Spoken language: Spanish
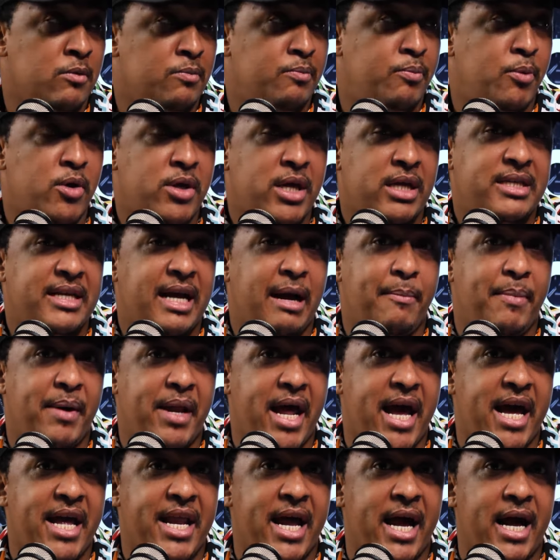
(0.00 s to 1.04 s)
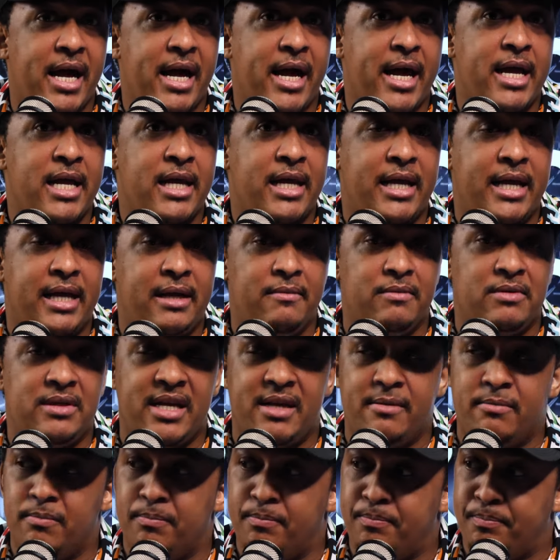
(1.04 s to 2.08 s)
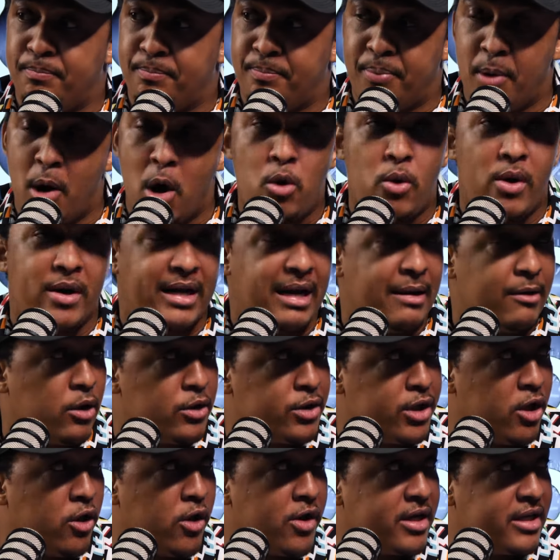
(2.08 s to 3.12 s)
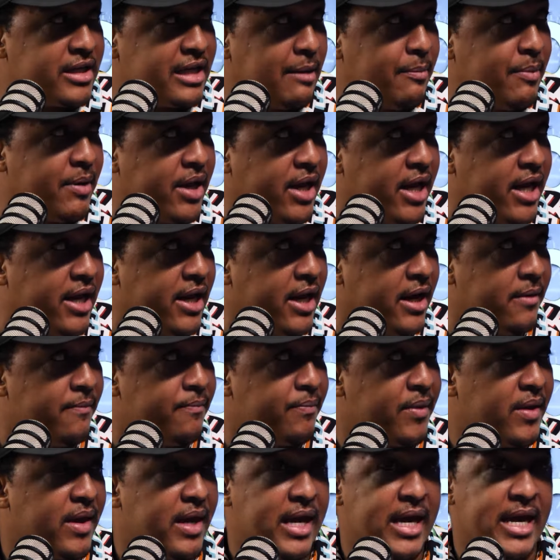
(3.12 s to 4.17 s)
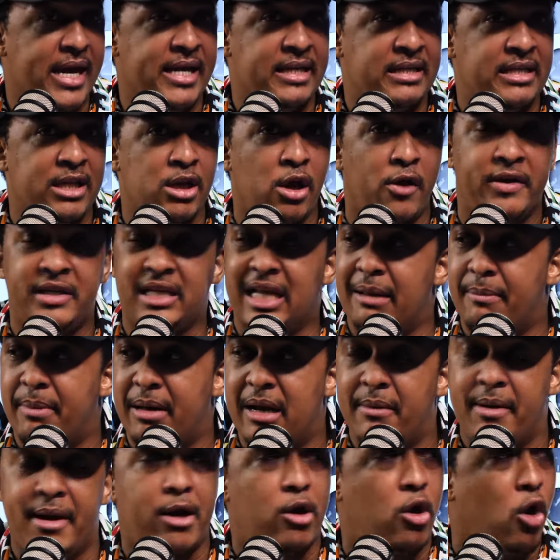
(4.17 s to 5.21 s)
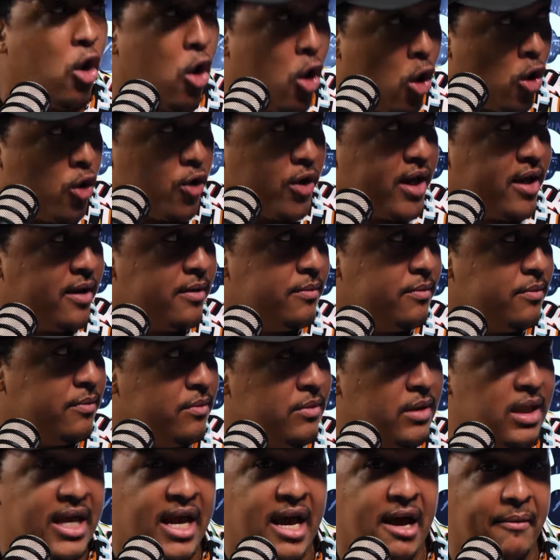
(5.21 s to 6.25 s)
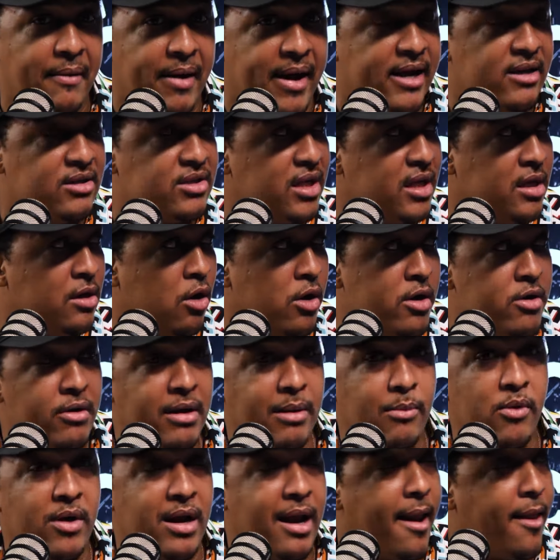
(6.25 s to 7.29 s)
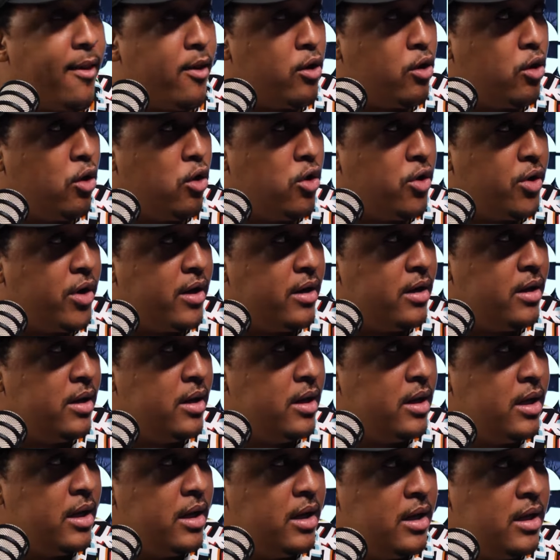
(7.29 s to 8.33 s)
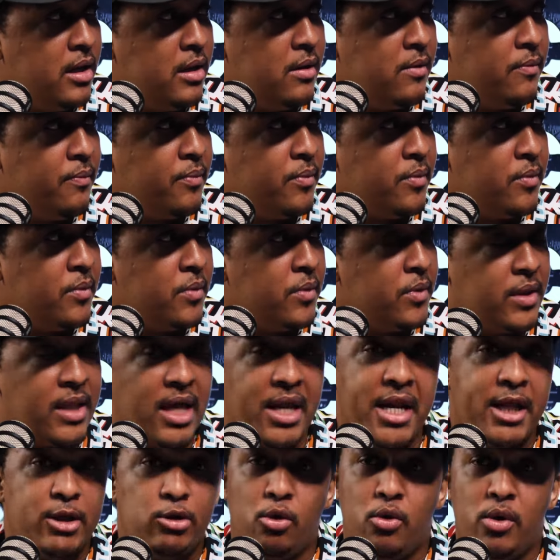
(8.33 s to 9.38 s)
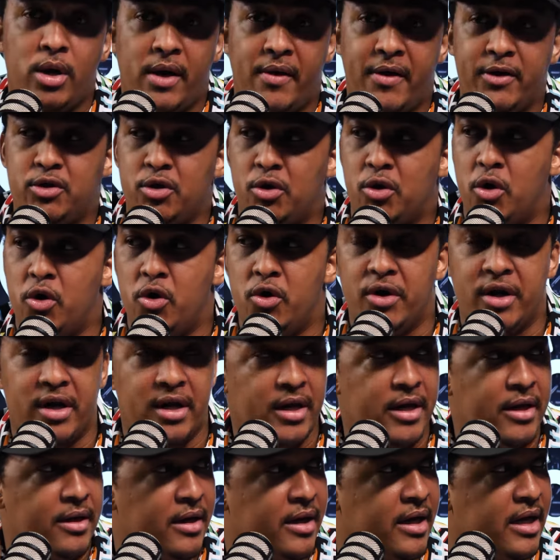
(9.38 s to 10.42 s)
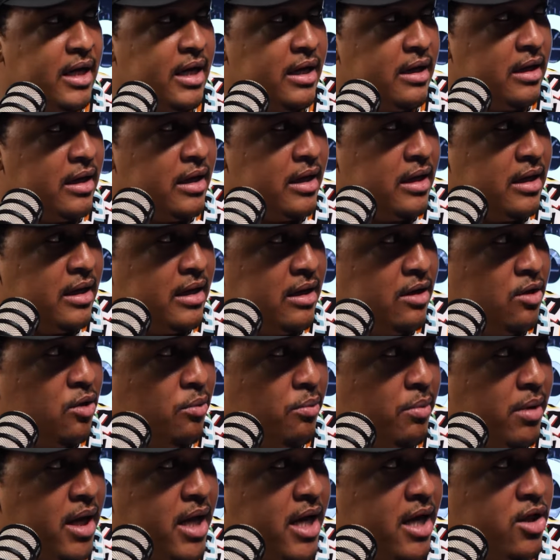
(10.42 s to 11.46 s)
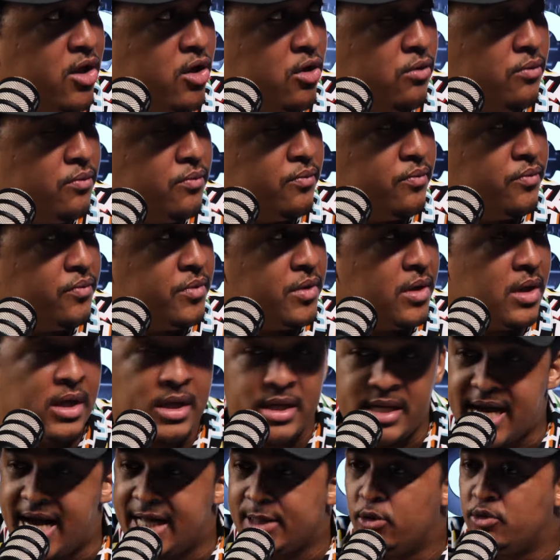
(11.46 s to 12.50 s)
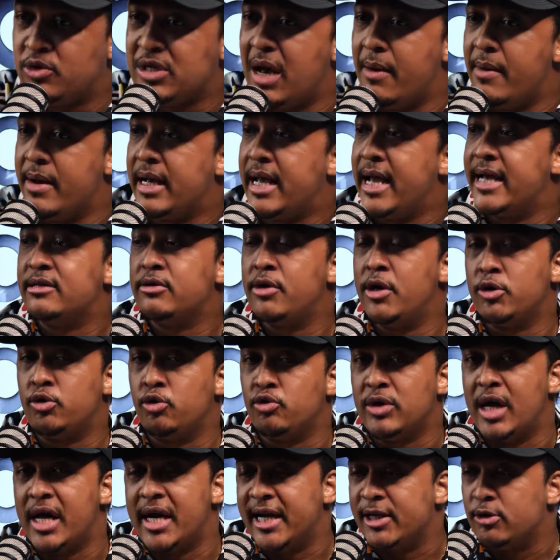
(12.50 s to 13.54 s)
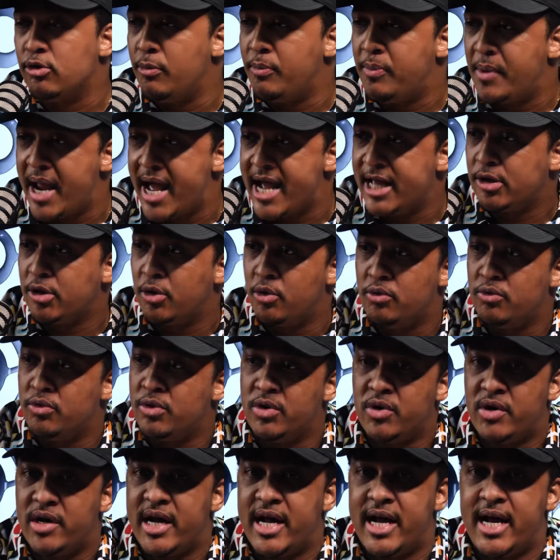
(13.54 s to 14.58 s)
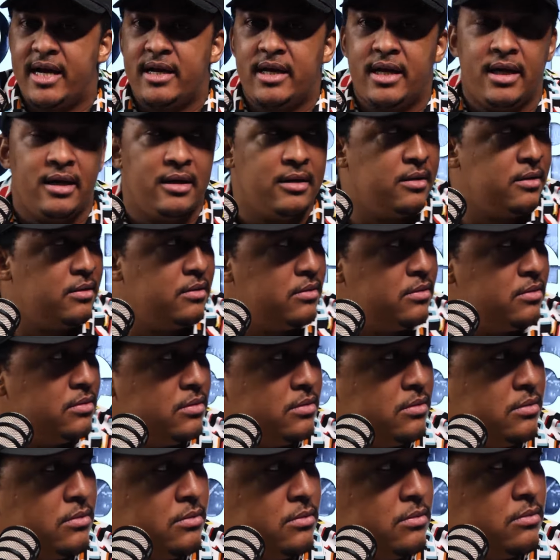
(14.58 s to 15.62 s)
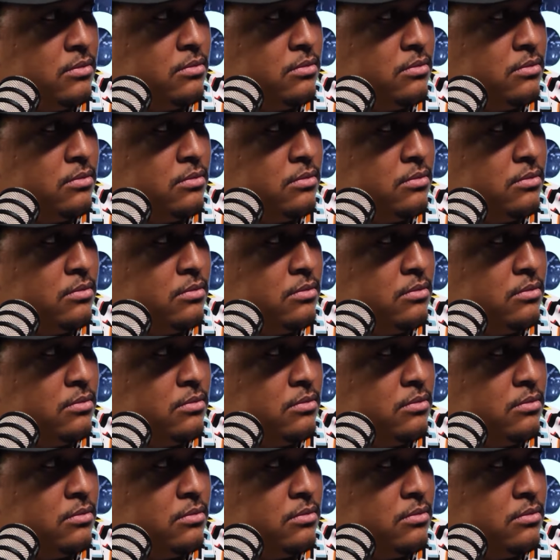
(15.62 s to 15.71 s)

por Jessica Pereira, en, si pongo cualquier contenido de Jessica Pereira, y si no dice la palabra cojones 10 veces, oye, una mujer hablando de cojones. Denis, tú nunca has dicho cojones en, en, los medios. Ya tú sabes que ese no es tu target, tu pleito no es ella. No.